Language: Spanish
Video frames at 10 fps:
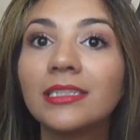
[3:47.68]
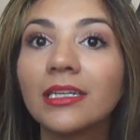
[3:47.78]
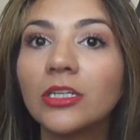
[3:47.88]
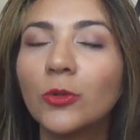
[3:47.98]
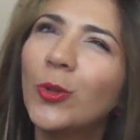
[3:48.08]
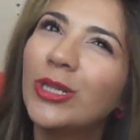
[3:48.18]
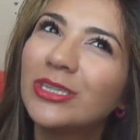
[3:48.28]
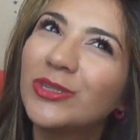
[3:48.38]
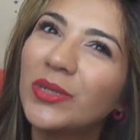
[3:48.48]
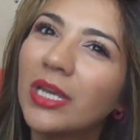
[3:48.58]

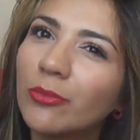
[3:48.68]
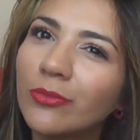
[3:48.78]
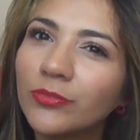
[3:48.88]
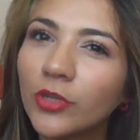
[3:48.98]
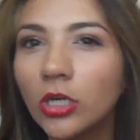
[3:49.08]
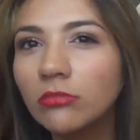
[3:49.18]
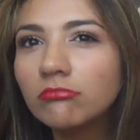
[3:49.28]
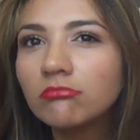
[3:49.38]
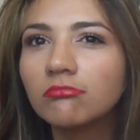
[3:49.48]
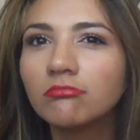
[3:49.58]
cherryculture.com
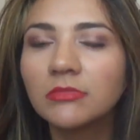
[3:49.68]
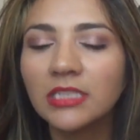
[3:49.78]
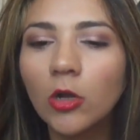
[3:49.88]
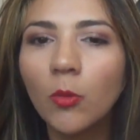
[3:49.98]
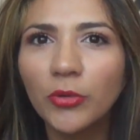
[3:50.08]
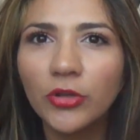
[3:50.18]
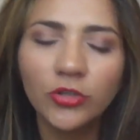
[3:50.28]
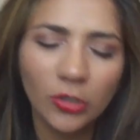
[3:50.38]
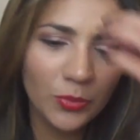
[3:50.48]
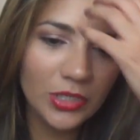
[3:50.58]
que
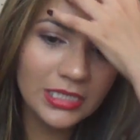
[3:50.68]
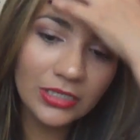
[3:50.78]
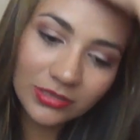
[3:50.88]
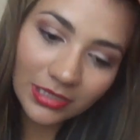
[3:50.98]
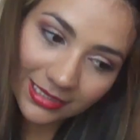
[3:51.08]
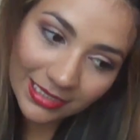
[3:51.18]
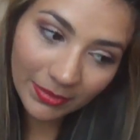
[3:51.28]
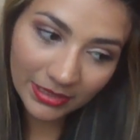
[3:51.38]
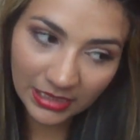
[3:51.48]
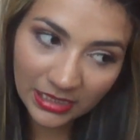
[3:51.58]
yo compro hartas cosas en
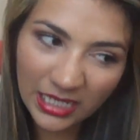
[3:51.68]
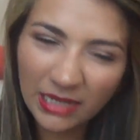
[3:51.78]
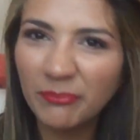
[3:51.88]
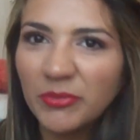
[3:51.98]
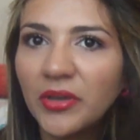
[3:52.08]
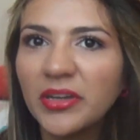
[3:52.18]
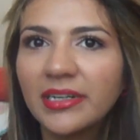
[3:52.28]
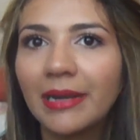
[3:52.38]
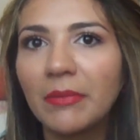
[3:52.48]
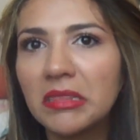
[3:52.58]
esa página, el envío
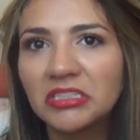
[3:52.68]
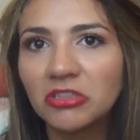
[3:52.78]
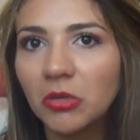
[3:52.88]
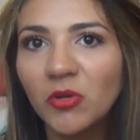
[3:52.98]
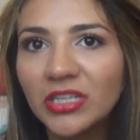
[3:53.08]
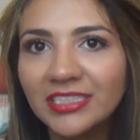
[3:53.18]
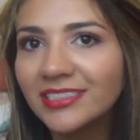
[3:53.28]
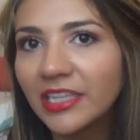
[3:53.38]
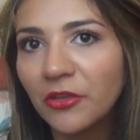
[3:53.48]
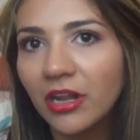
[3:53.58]
generalmente son como
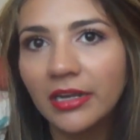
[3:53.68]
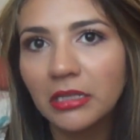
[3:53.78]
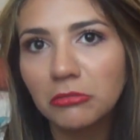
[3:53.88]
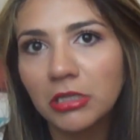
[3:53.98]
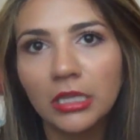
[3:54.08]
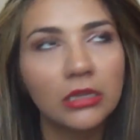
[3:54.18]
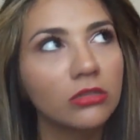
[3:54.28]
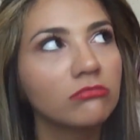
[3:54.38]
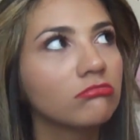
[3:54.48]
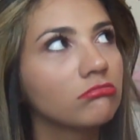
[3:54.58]
15 dólares, no es
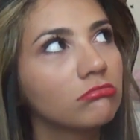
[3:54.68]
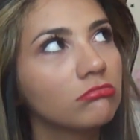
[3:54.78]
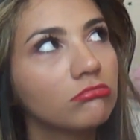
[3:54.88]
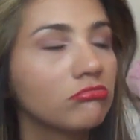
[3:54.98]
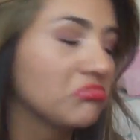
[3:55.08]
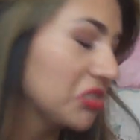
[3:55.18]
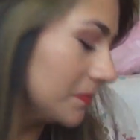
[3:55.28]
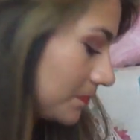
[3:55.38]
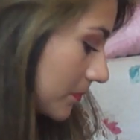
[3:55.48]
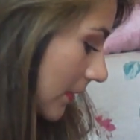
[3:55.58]
tanto.
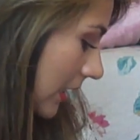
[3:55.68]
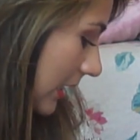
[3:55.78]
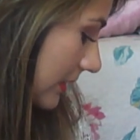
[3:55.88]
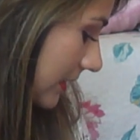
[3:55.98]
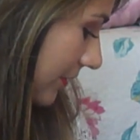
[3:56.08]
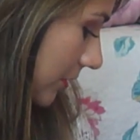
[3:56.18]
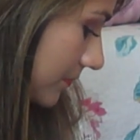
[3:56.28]
Así que bueno,